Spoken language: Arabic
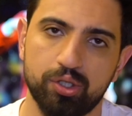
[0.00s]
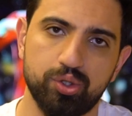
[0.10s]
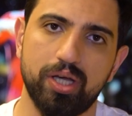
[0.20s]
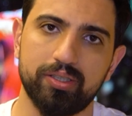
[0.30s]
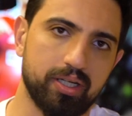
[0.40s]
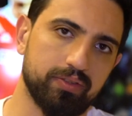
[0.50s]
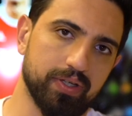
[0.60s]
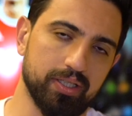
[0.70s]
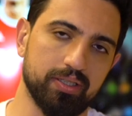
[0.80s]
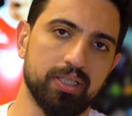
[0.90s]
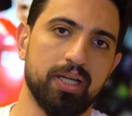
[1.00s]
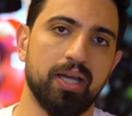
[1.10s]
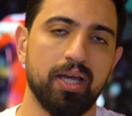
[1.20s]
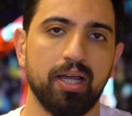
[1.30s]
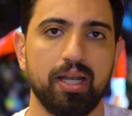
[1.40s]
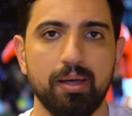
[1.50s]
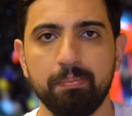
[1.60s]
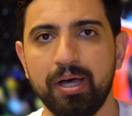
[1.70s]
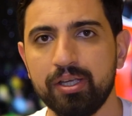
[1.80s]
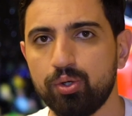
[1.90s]
شو يعني رد فعل
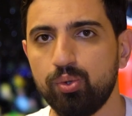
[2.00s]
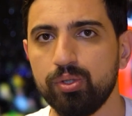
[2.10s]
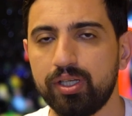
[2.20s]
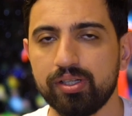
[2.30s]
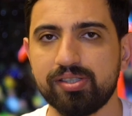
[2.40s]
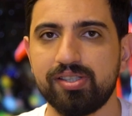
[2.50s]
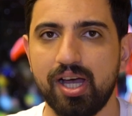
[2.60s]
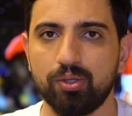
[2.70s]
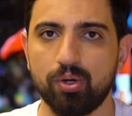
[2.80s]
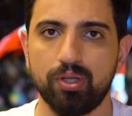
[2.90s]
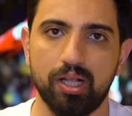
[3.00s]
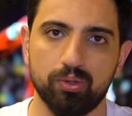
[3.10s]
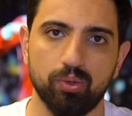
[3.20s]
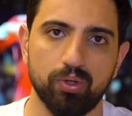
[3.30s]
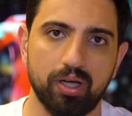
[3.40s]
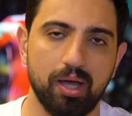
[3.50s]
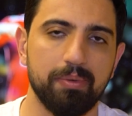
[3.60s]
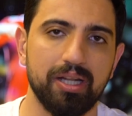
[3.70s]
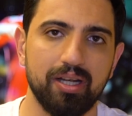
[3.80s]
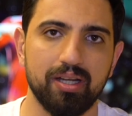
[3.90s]
لما يكون كريستيانو رونالدو
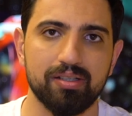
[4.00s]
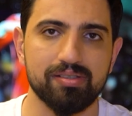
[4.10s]
قبل